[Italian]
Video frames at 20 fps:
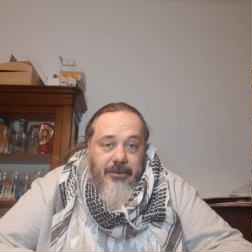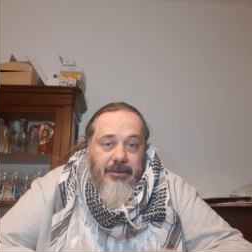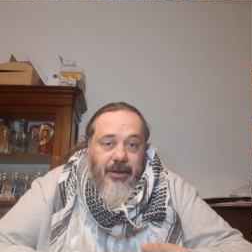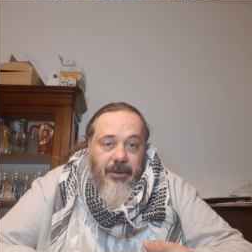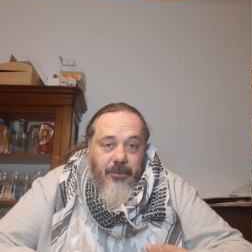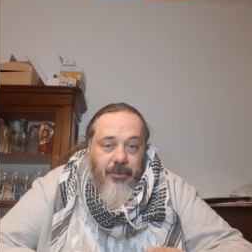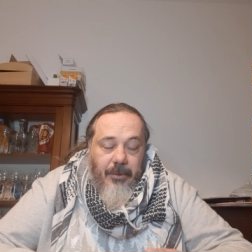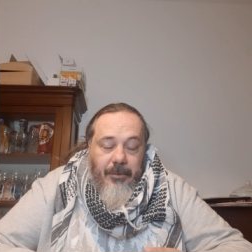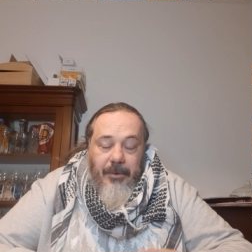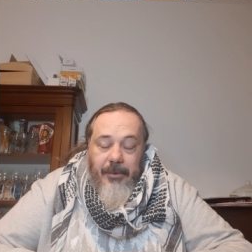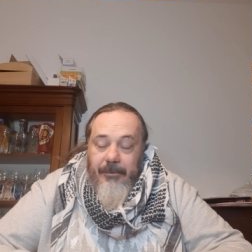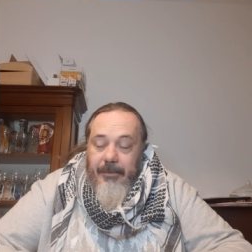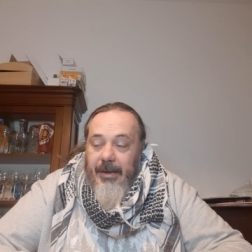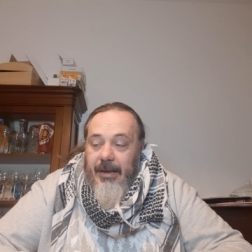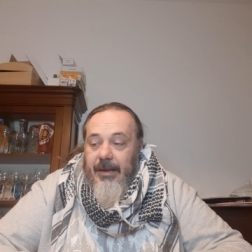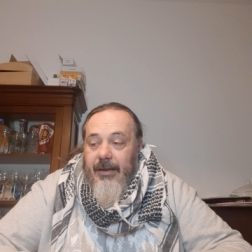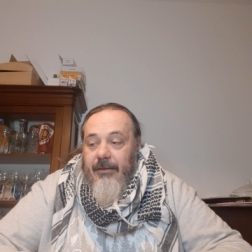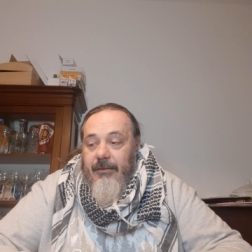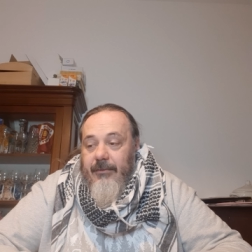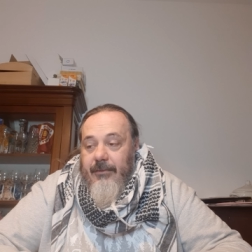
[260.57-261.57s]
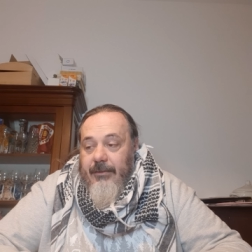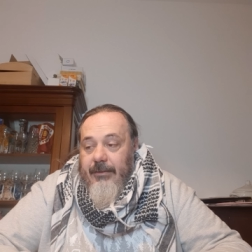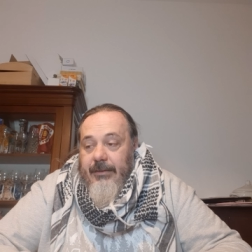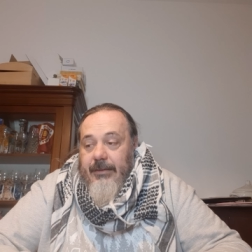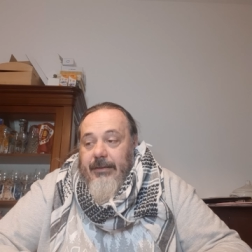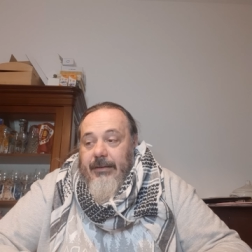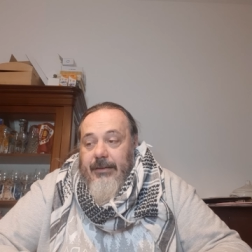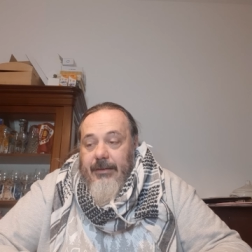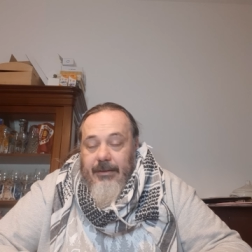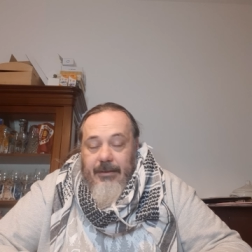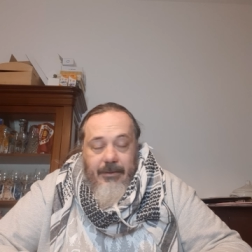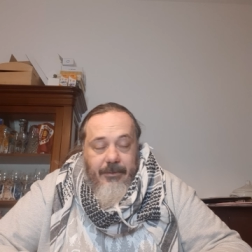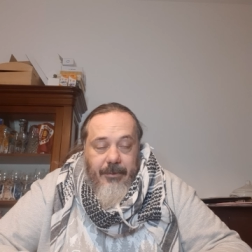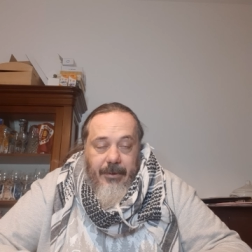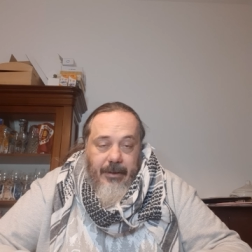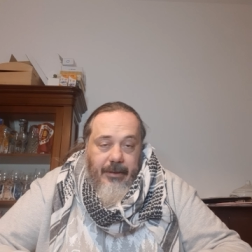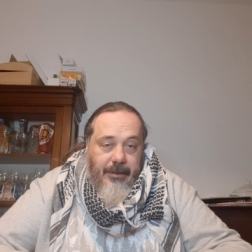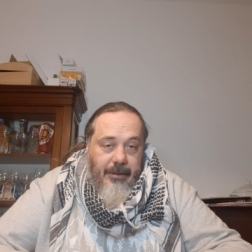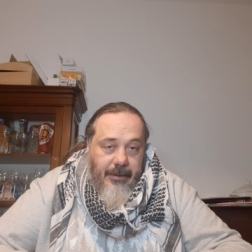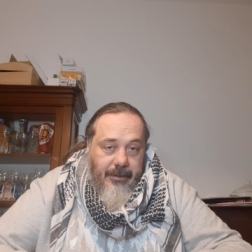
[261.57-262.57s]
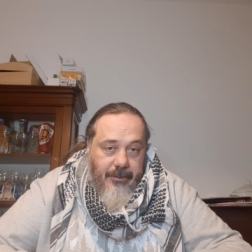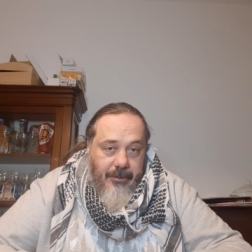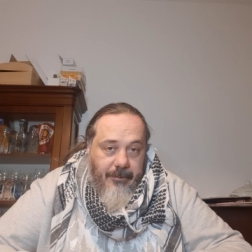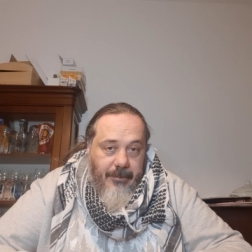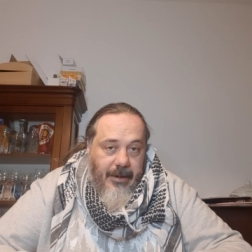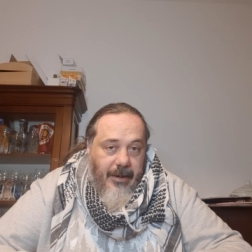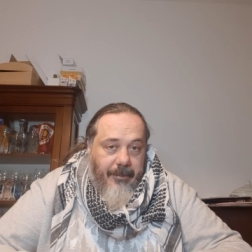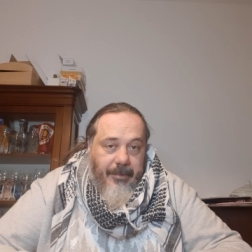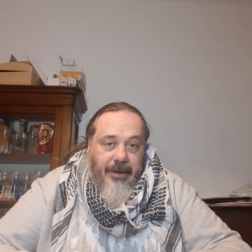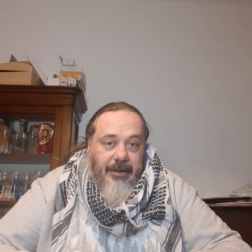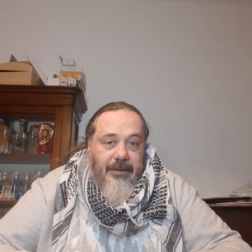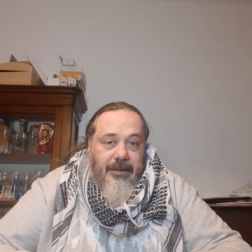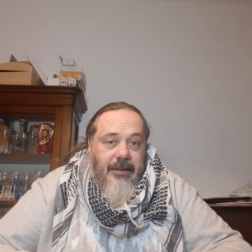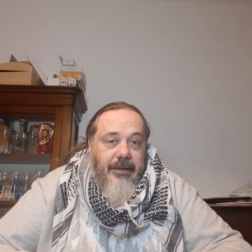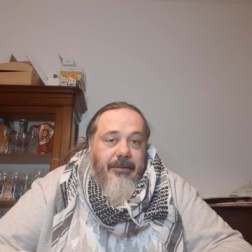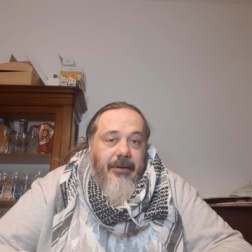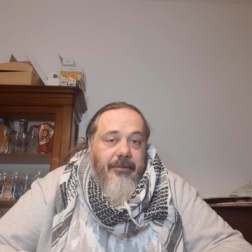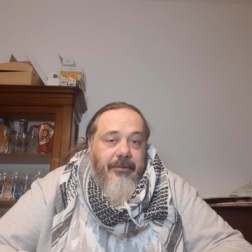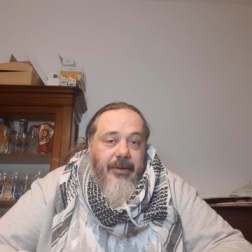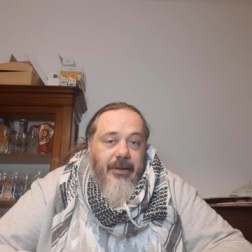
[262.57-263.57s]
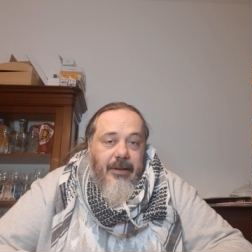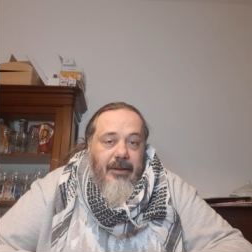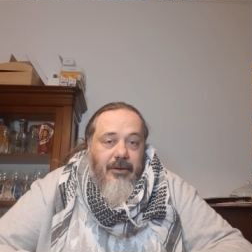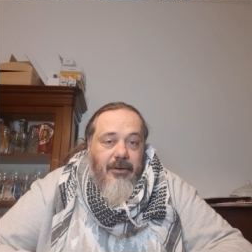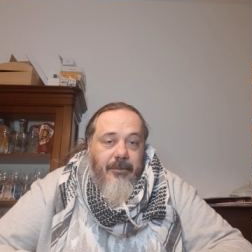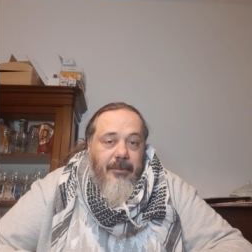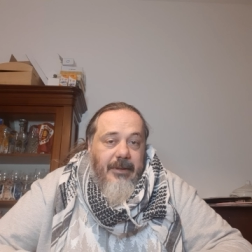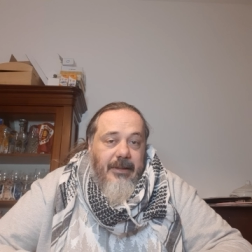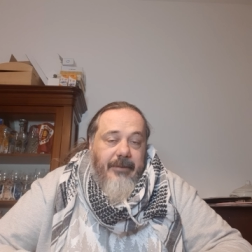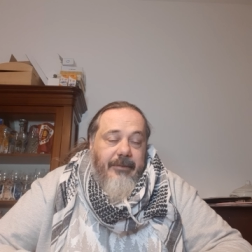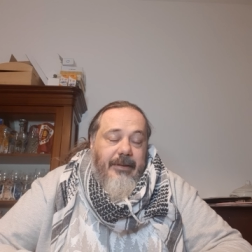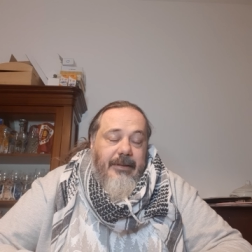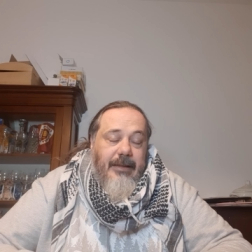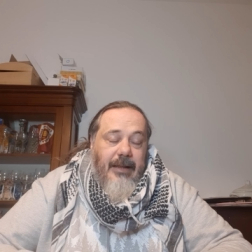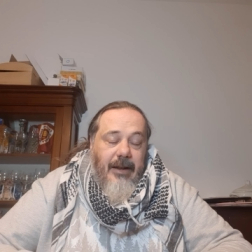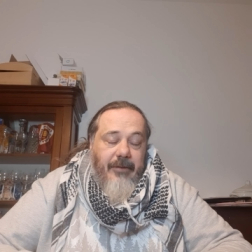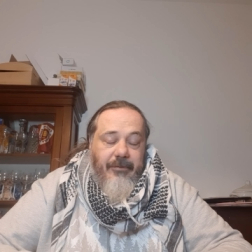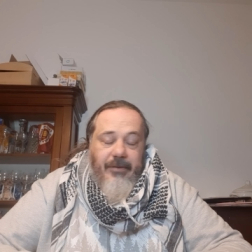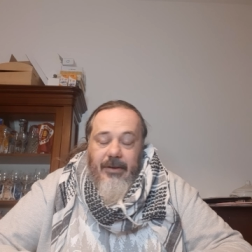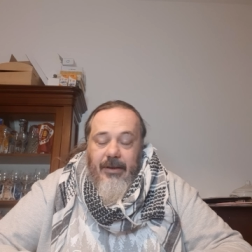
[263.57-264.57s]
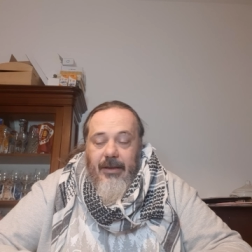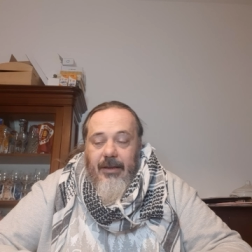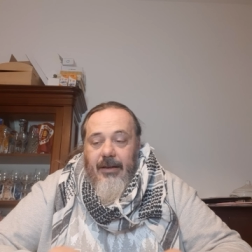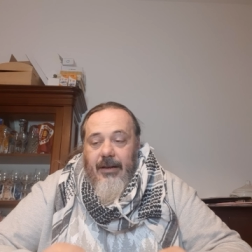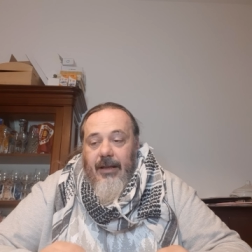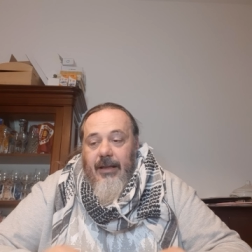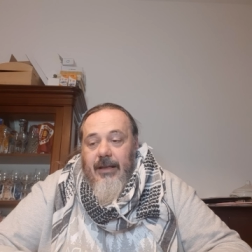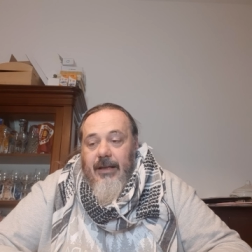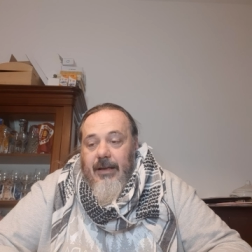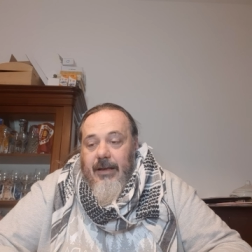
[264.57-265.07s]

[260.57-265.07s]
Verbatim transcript: cioè un uomo in meno e quindi insomma la partita va a finire come deve andare a finire.